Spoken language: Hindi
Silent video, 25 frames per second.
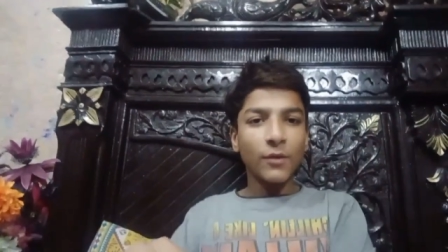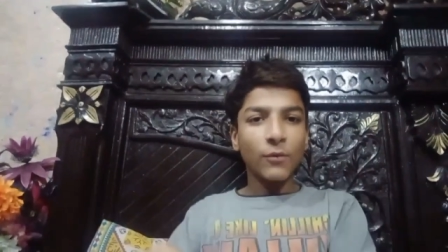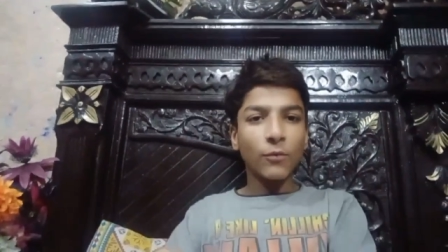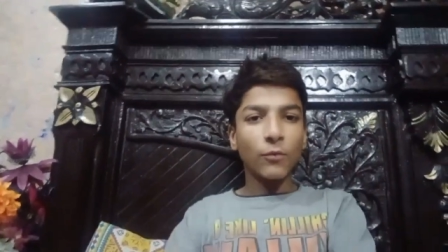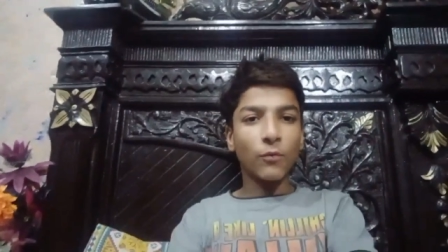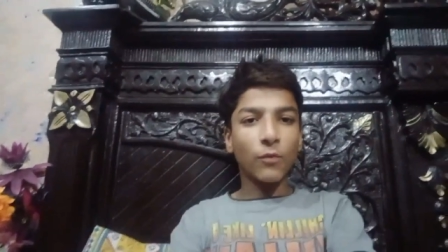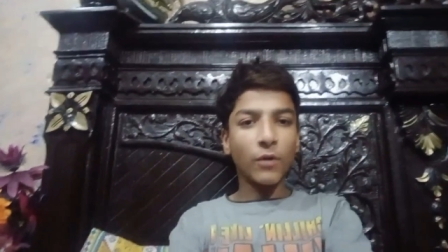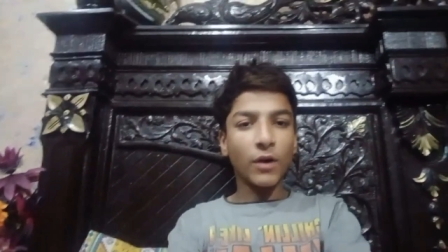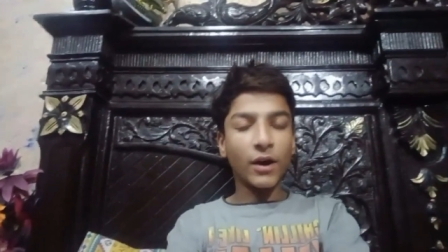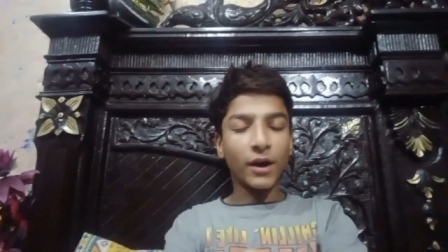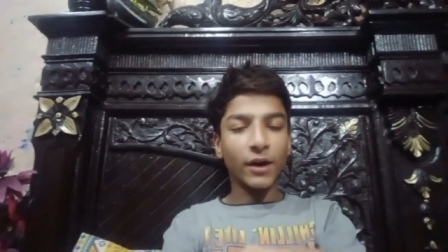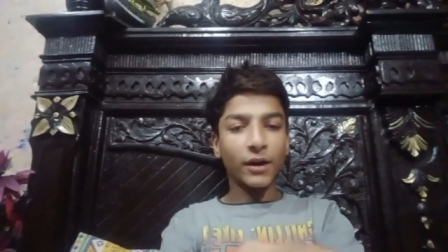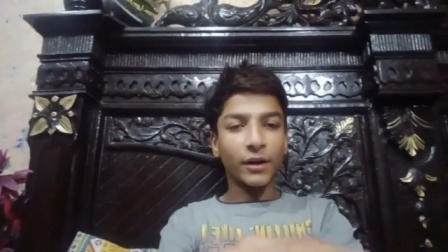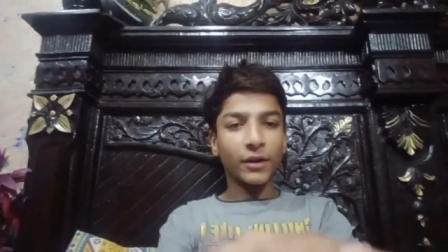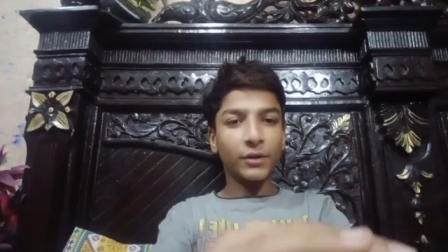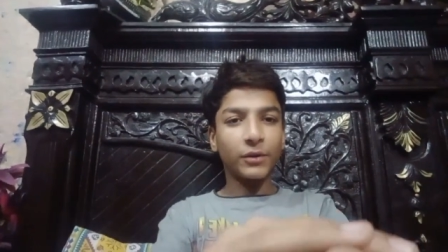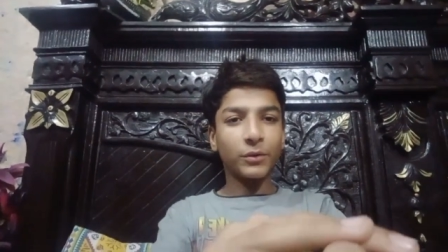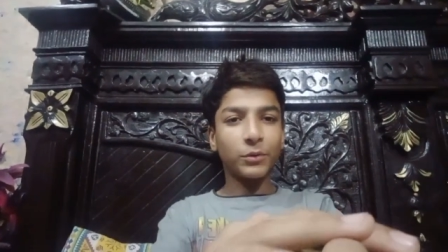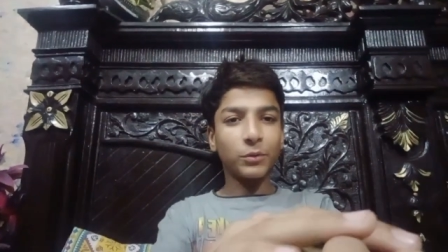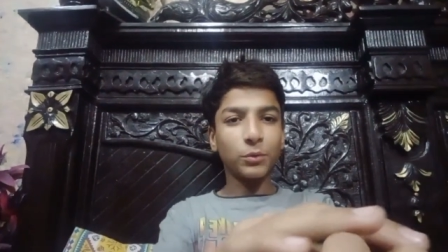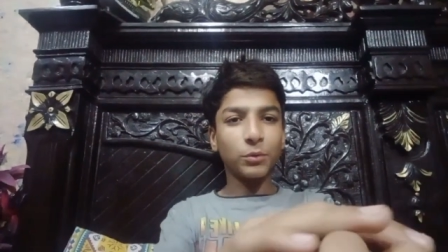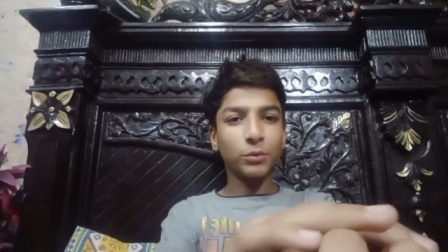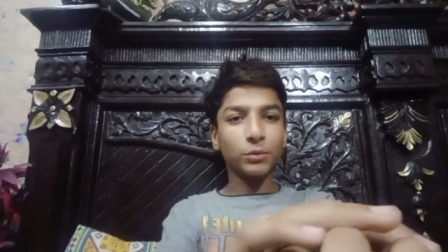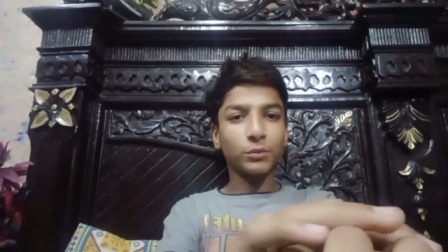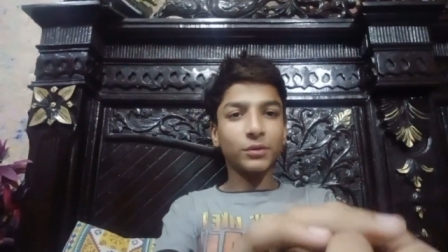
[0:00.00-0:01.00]
वन
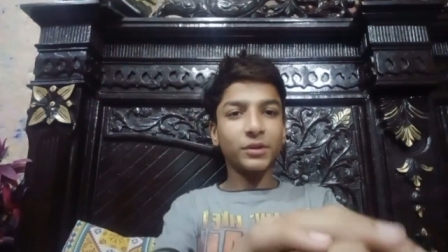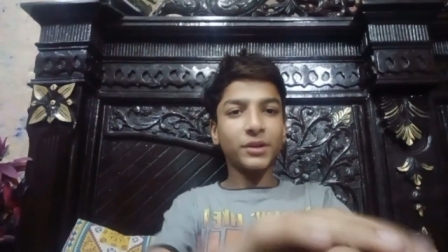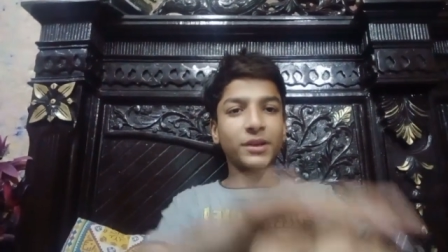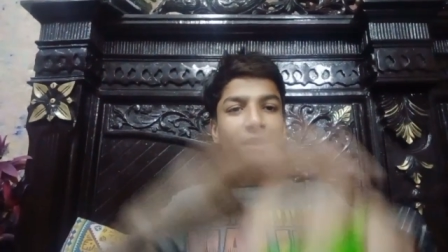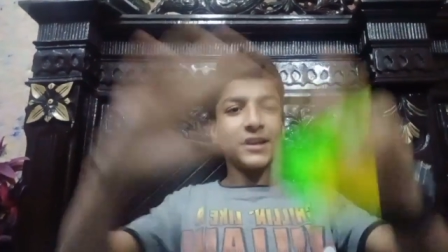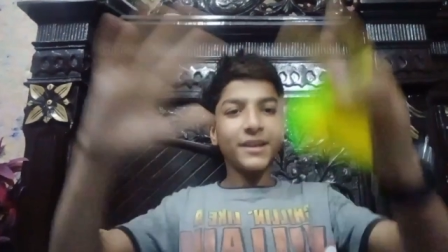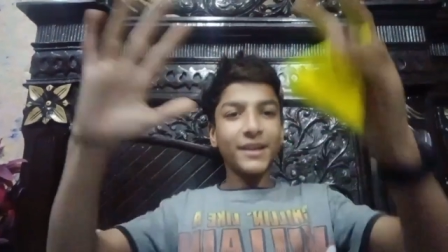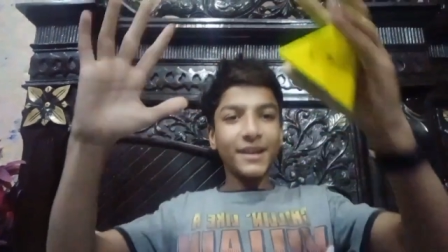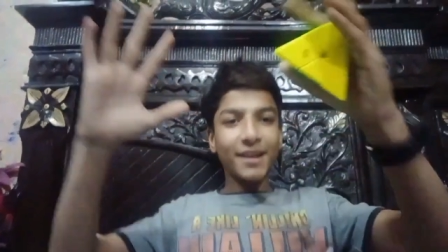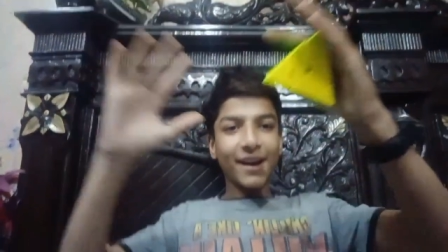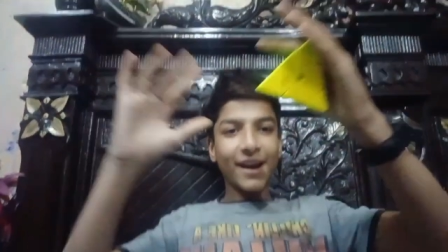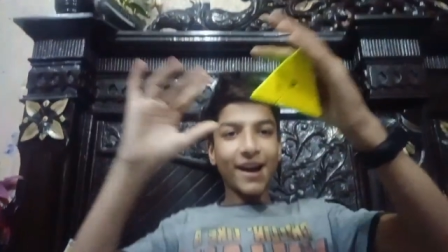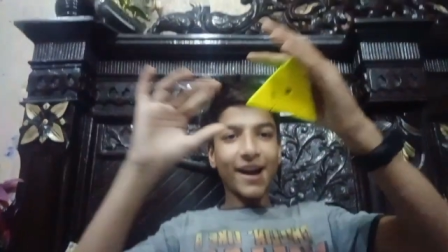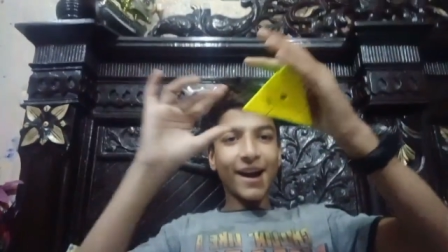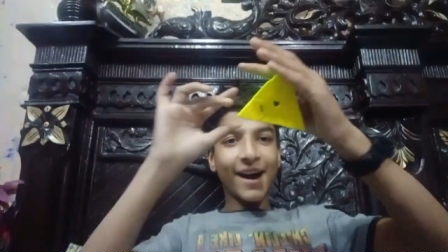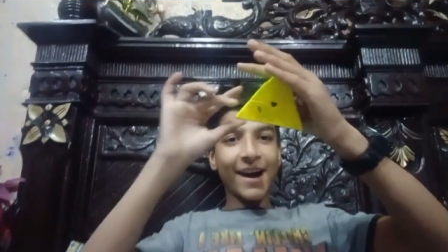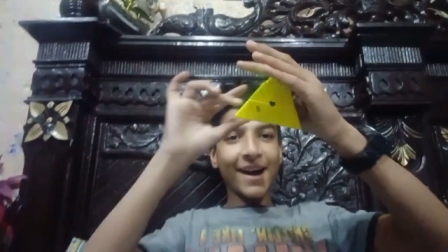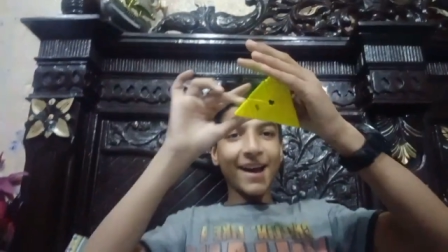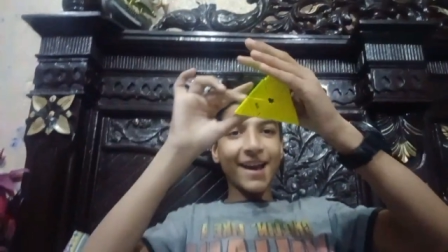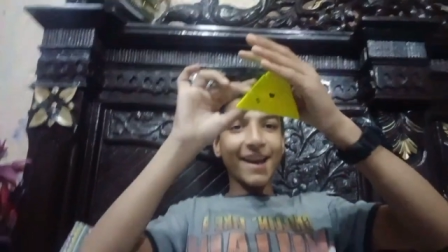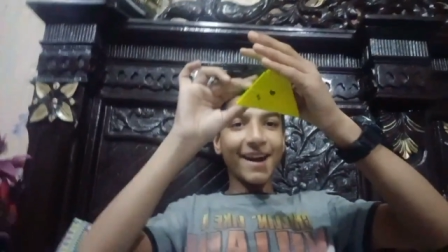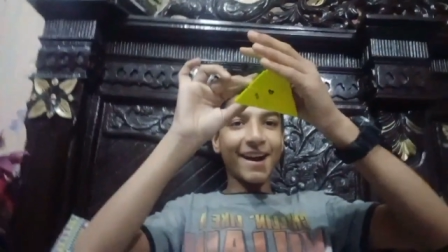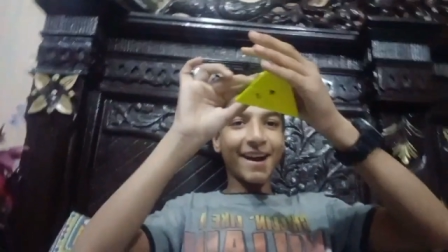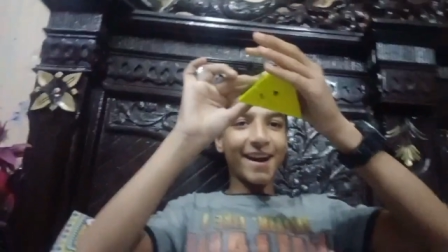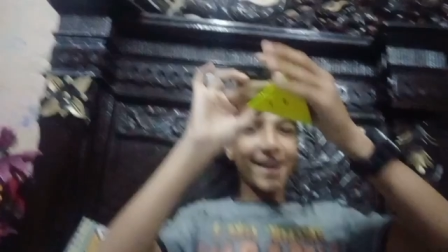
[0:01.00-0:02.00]
टू थ्री
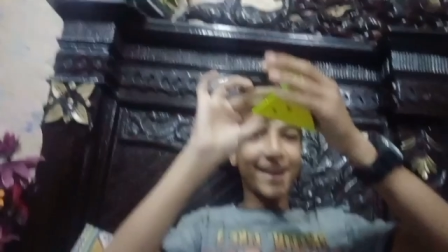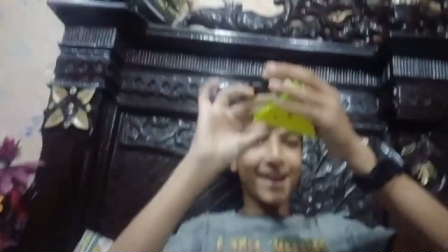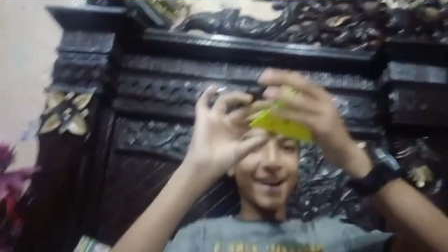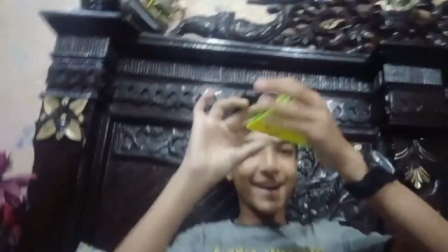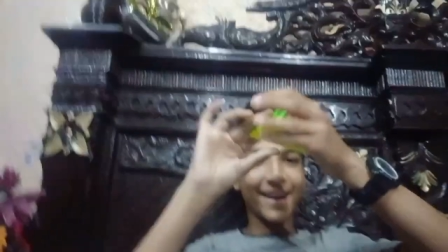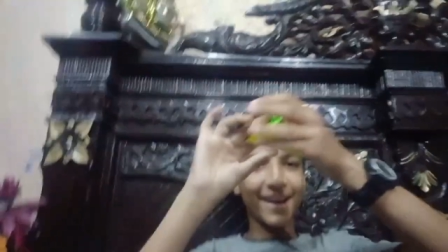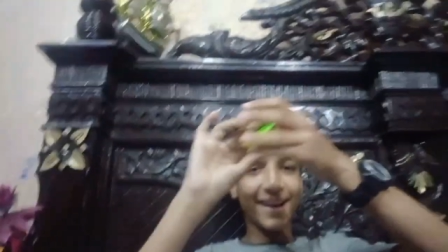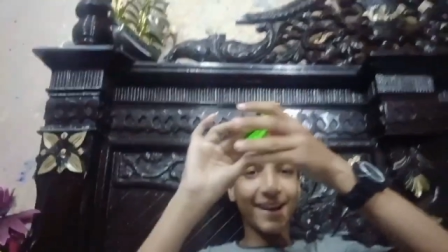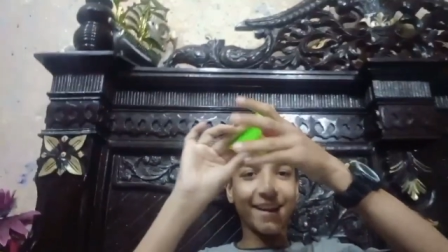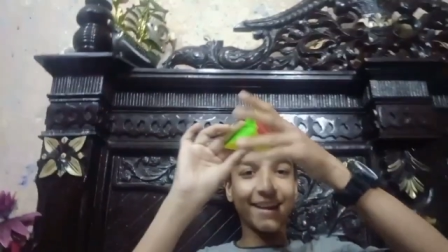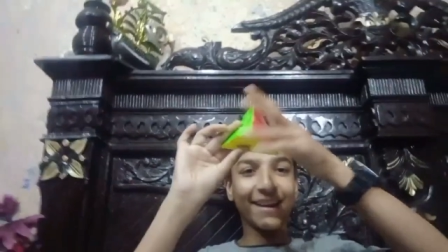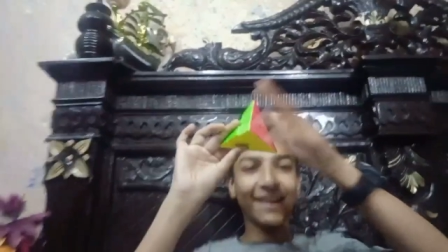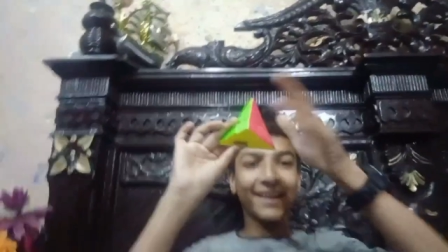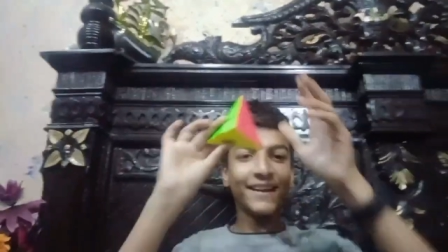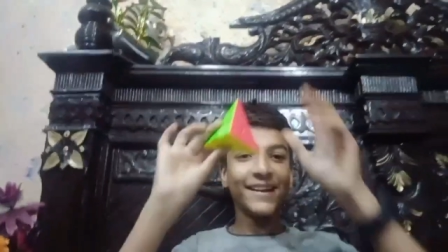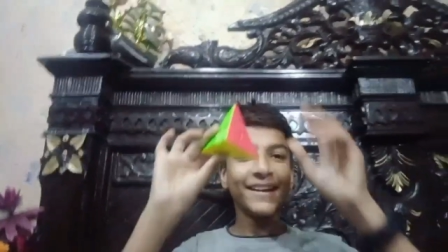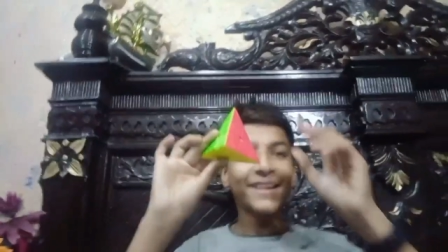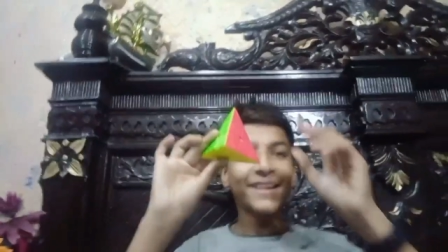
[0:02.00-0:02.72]
हाय हाय हाय हाय